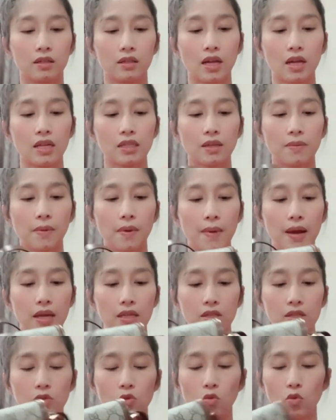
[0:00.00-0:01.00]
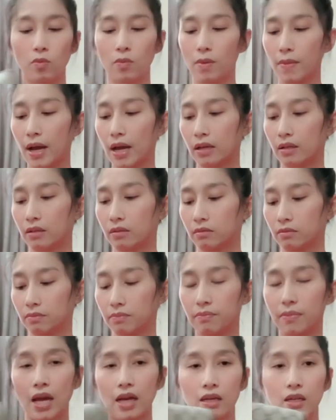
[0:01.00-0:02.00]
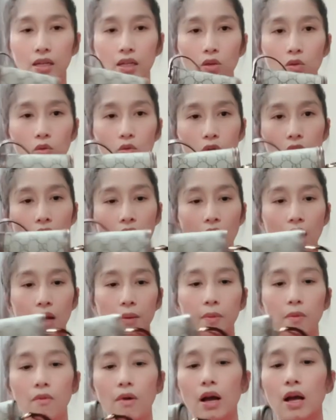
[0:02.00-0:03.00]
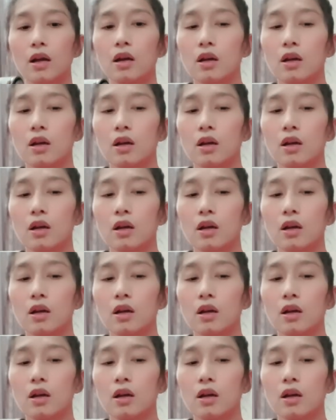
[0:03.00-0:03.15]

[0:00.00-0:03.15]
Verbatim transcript: น่าจะประมาณสูงประมาณ 8 นิ้วนะคะ เพราะว่า